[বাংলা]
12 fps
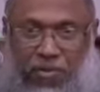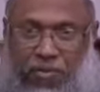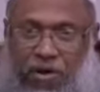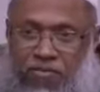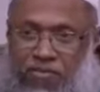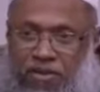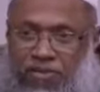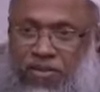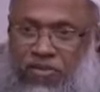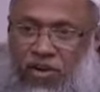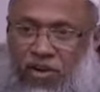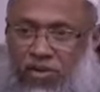উভয়
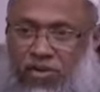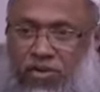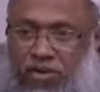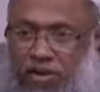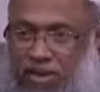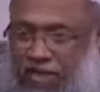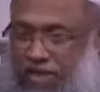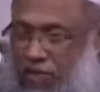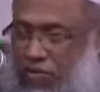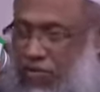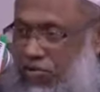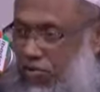ফেরেস্তা তখন
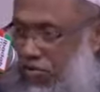কেউ